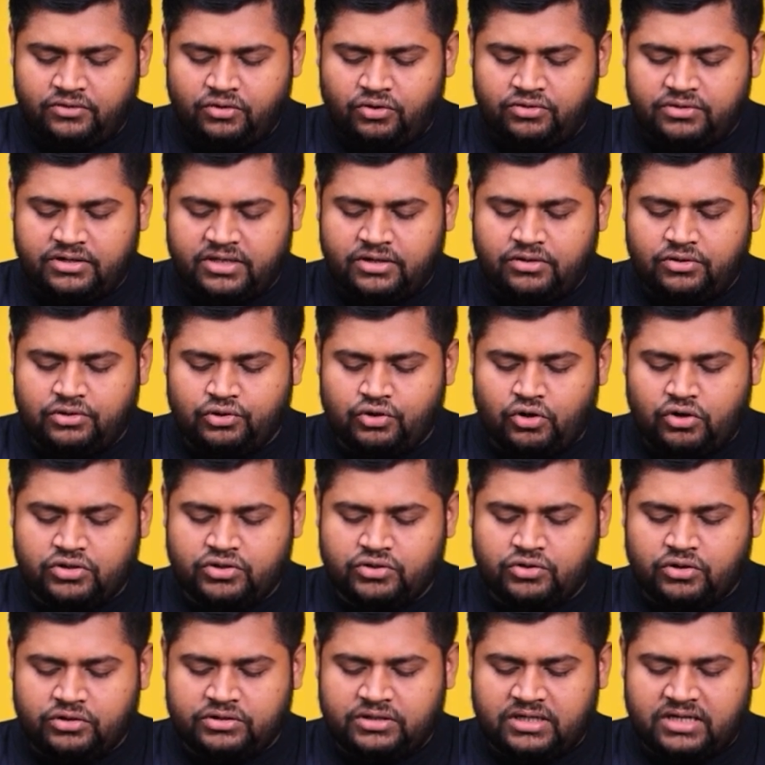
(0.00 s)
তখন দেখো ডট
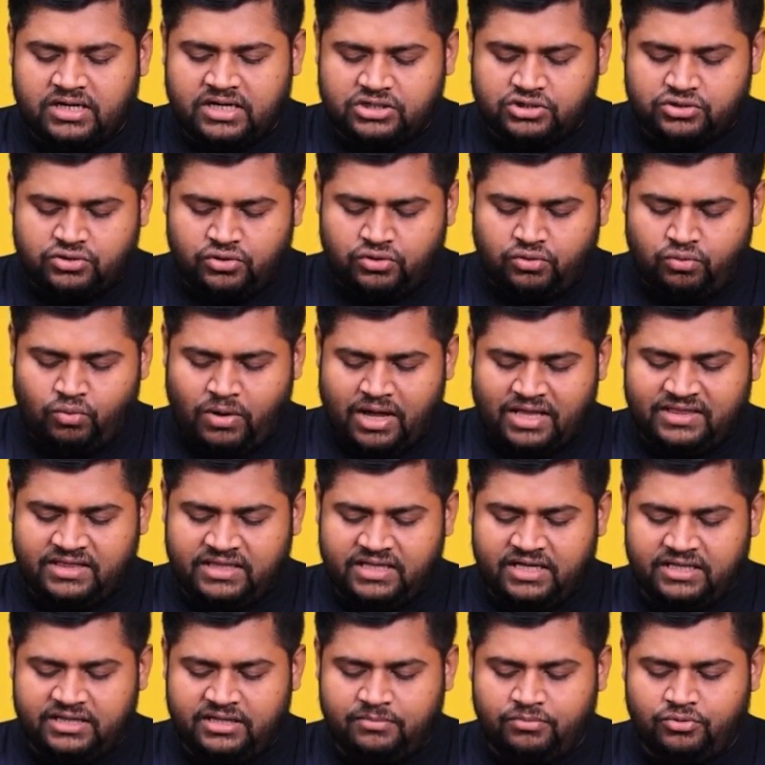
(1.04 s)
কথাটা আসলো ওয়ান
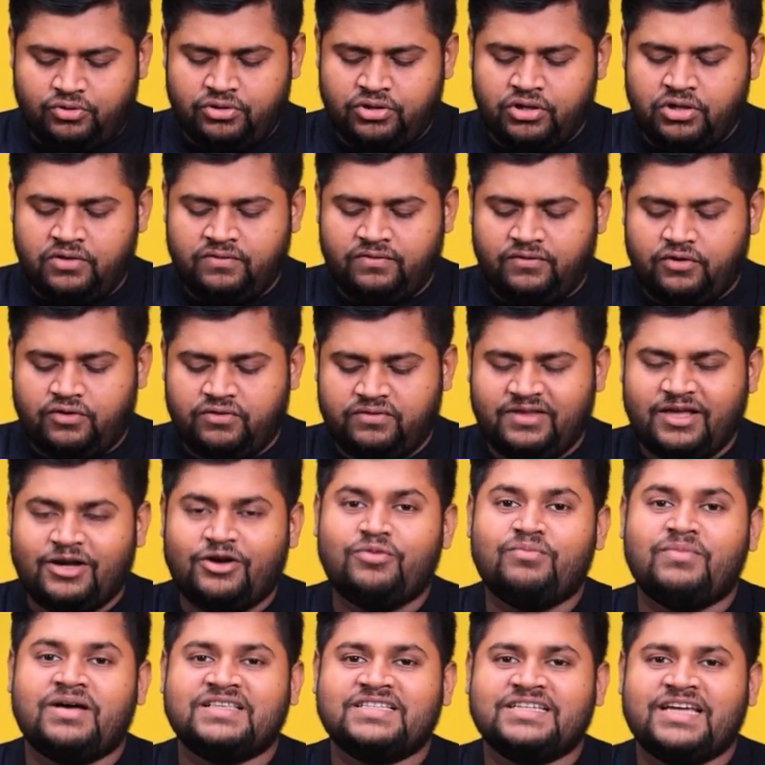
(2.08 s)
দিয়ে দিব তখন
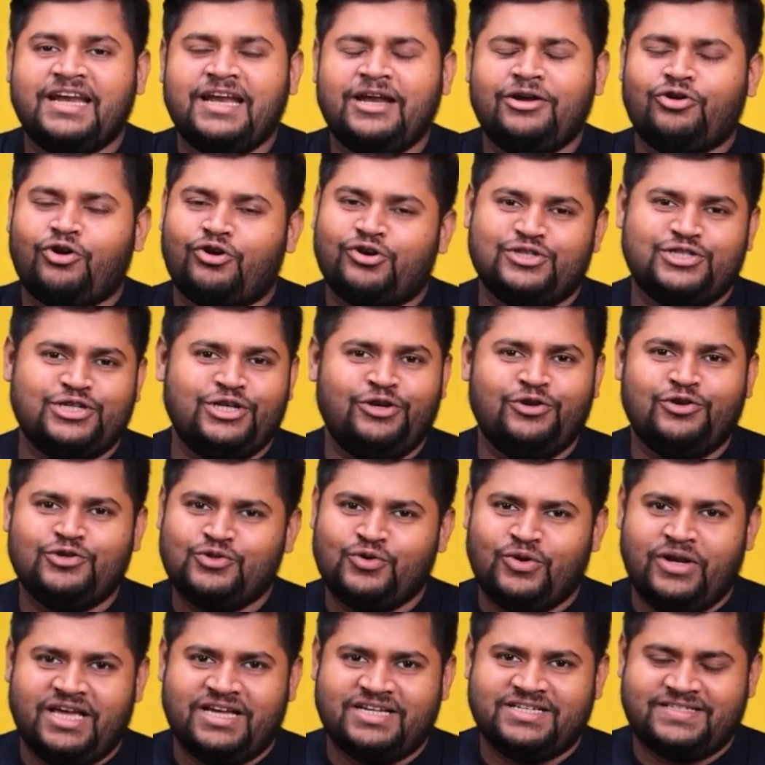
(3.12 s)
দেখো মাঝখানে ডট চিহ্ন
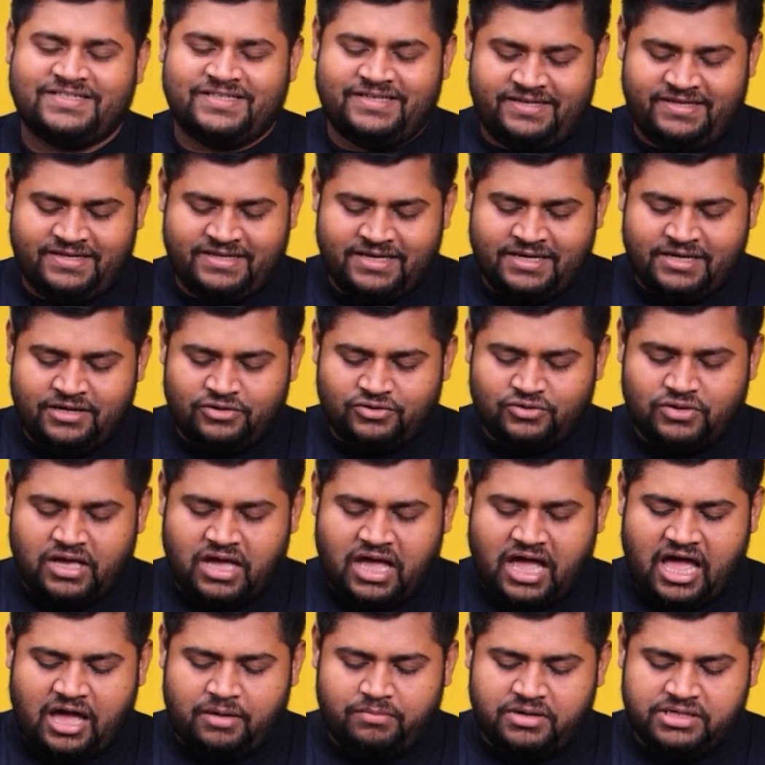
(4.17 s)
চলে আসছে সো
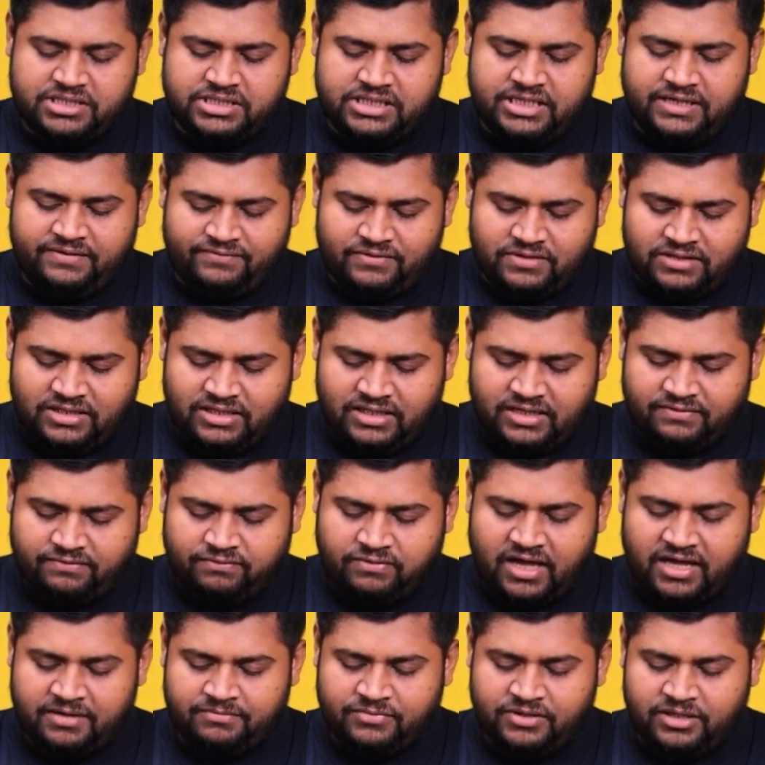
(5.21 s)
আবার শিফট দিয়ে
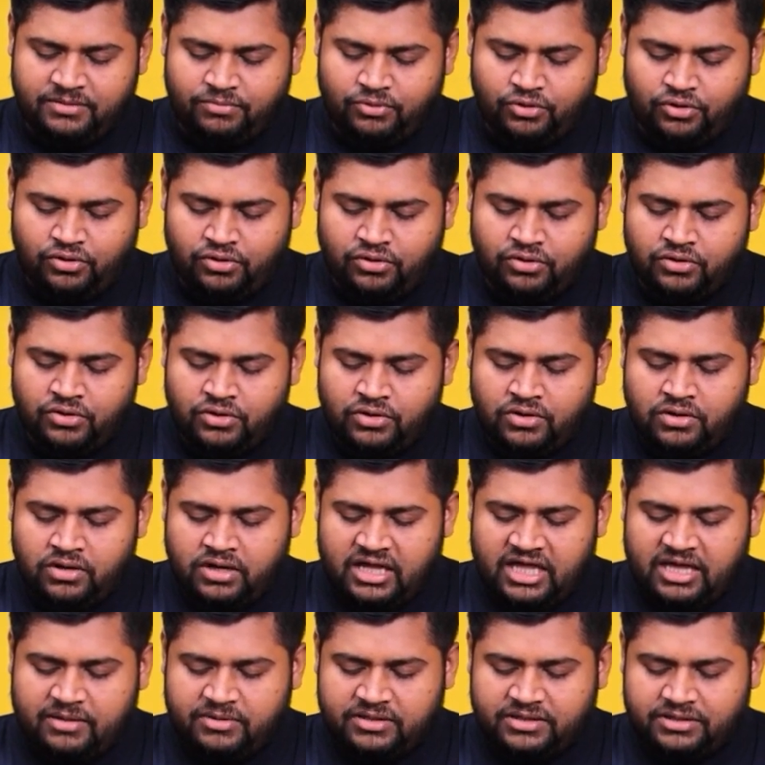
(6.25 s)
ফাইভ দিব
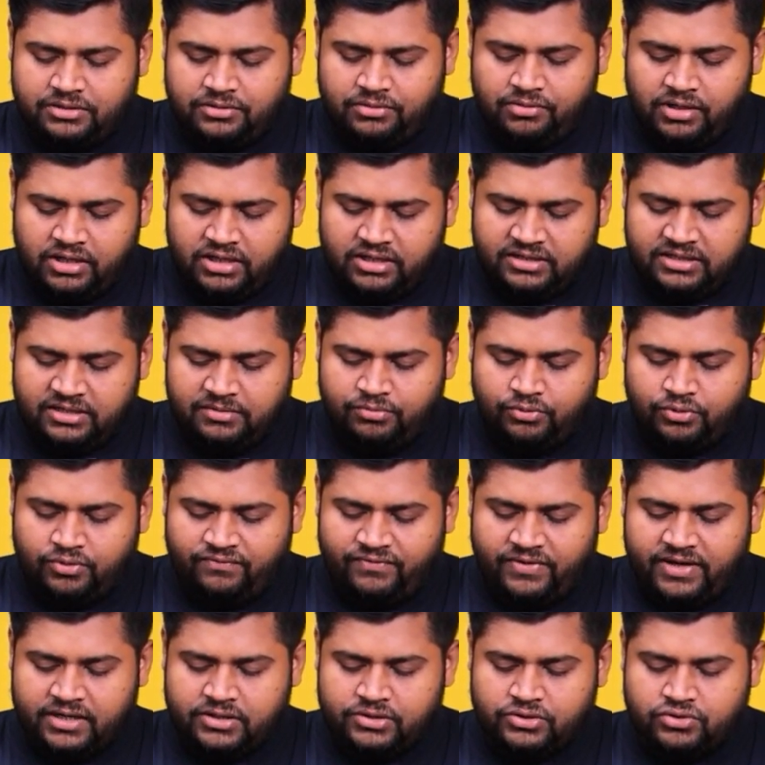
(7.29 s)
এবার থ্রি দিব
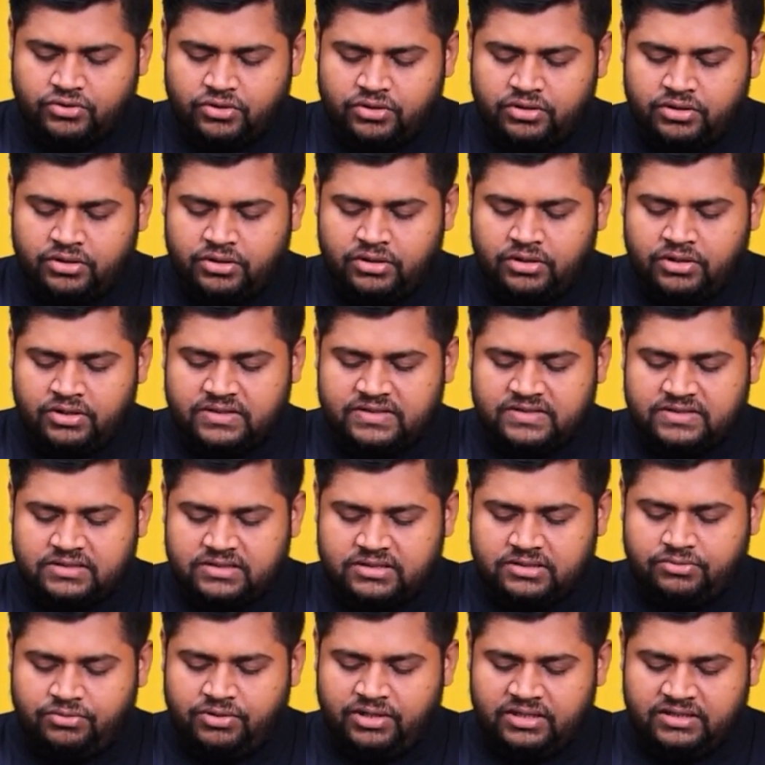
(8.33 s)
ভেক্টর
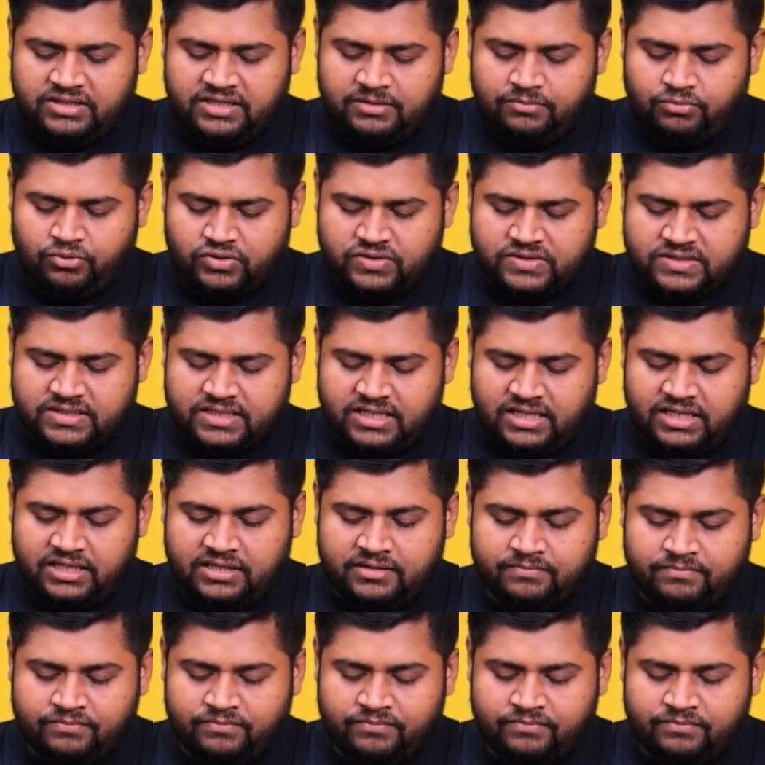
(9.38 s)
থ্রি দিব সি